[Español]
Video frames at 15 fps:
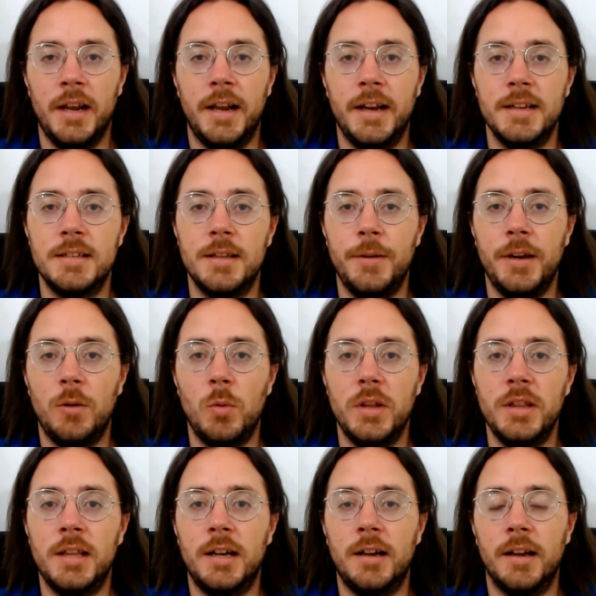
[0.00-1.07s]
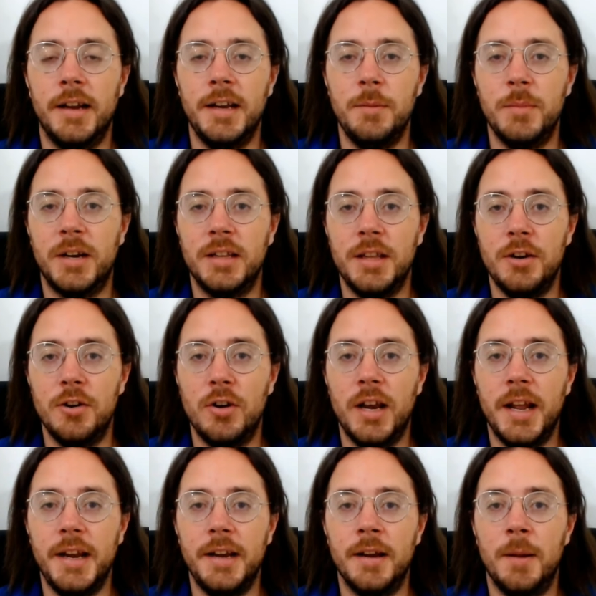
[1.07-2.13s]
¿Querés abrir cuenta en Invertir
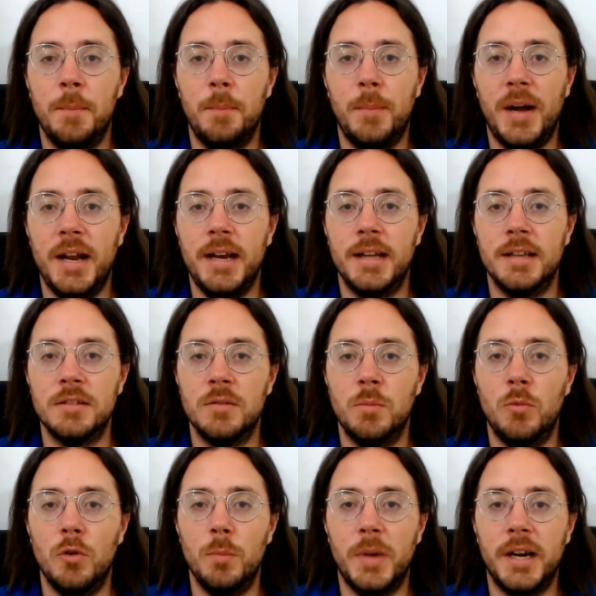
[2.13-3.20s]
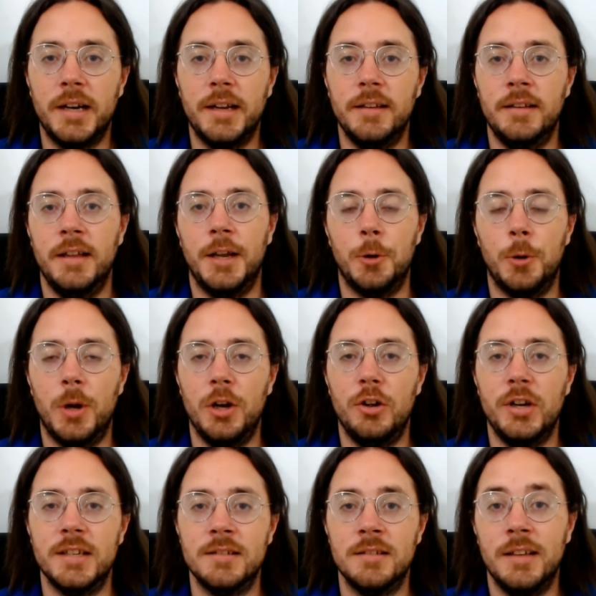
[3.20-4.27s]
Online, Balance, Bull Market,
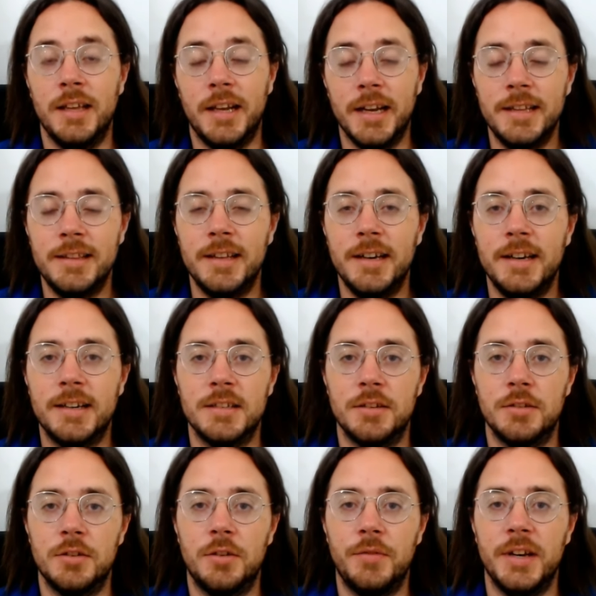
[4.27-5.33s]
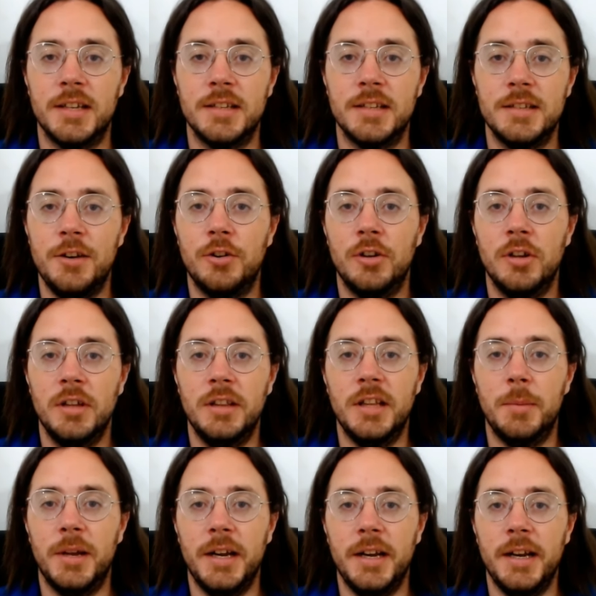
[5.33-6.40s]
Ecovalores y querés tener asesor financiero
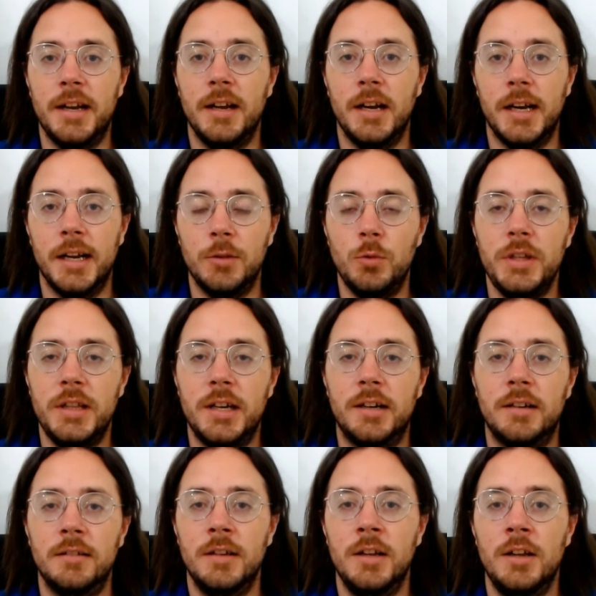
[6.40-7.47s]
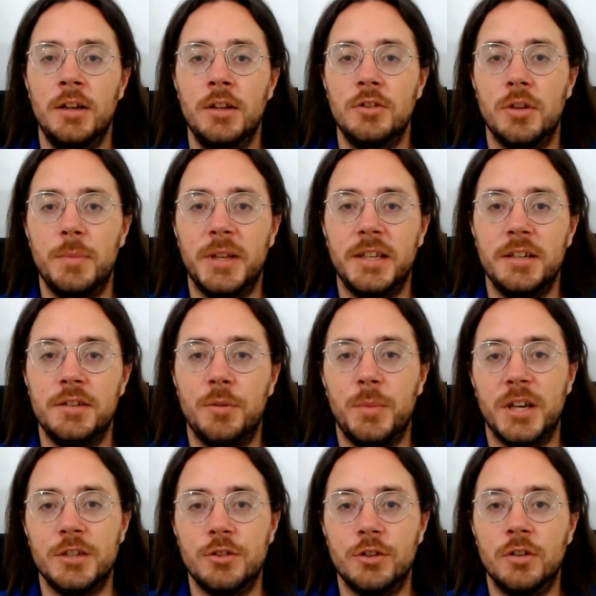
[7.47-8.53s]
de manera gratuita? Soy Patricio
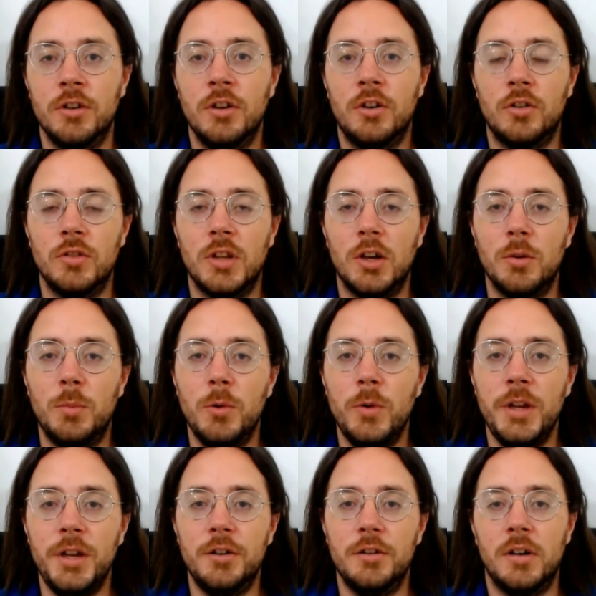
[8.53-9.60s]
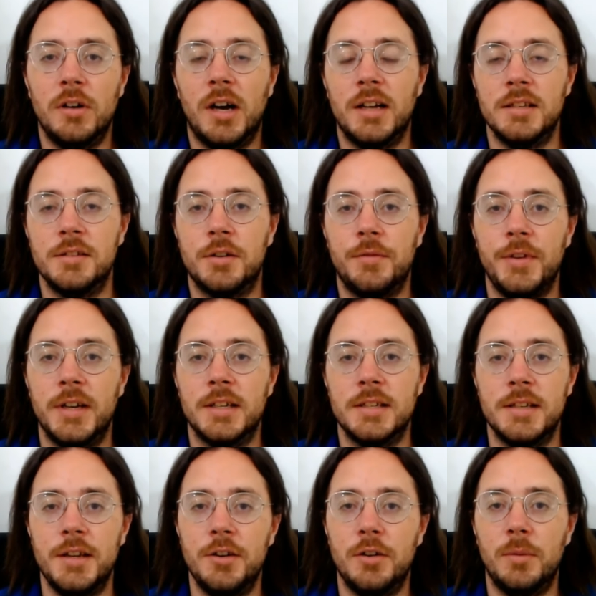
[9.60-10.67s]
Piallo, contador público, asesor
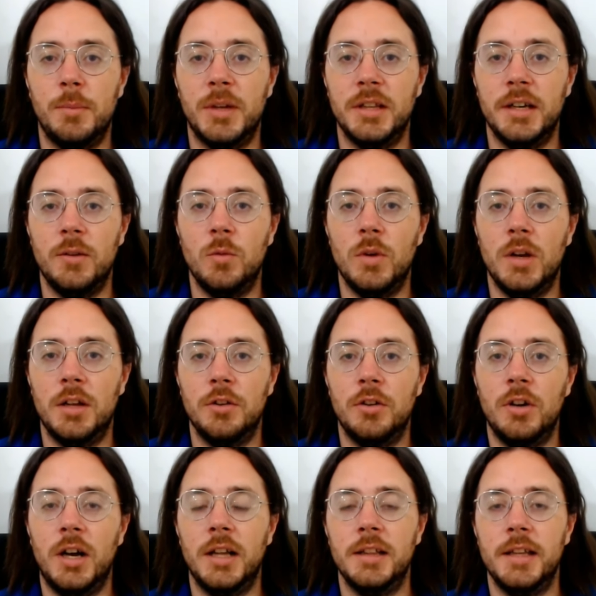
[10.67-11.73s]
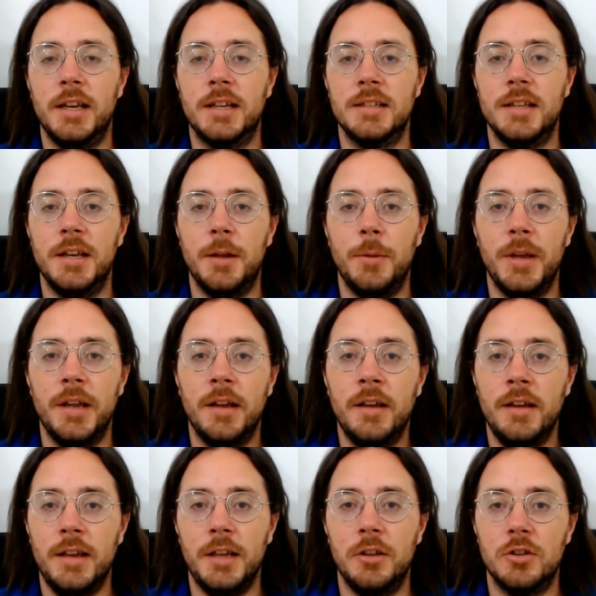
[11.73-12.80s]
financiero matriculado ante la
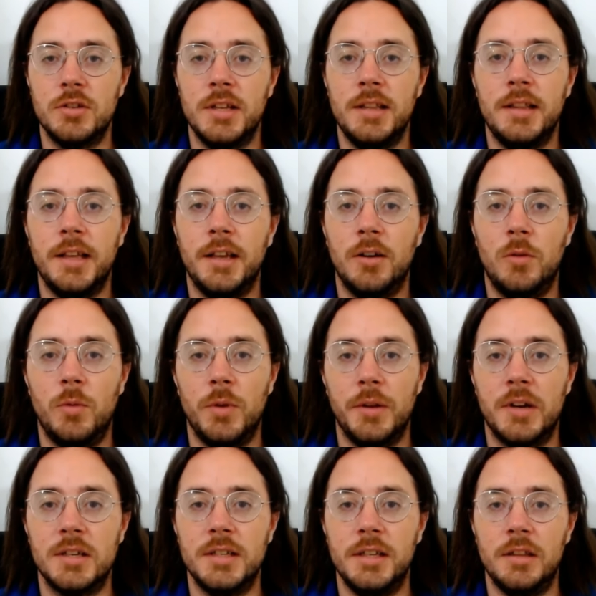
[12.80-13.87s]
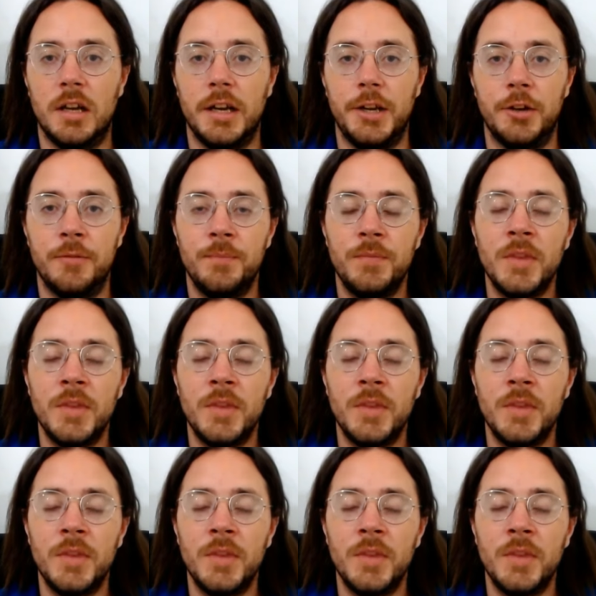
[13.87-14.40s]
CNB y docente universitario.